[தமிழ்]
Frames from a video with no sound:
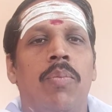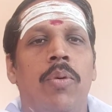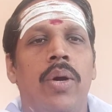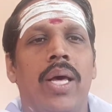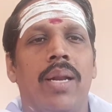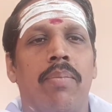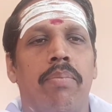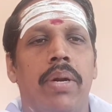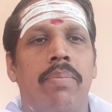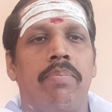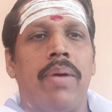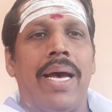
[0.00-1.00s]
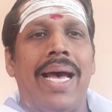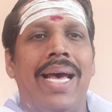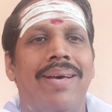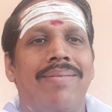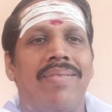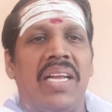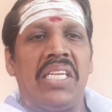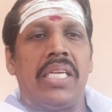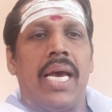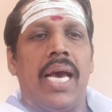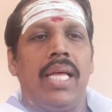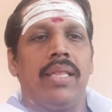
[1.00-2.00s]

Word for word: புனர் பிரம்ம வர்த்தக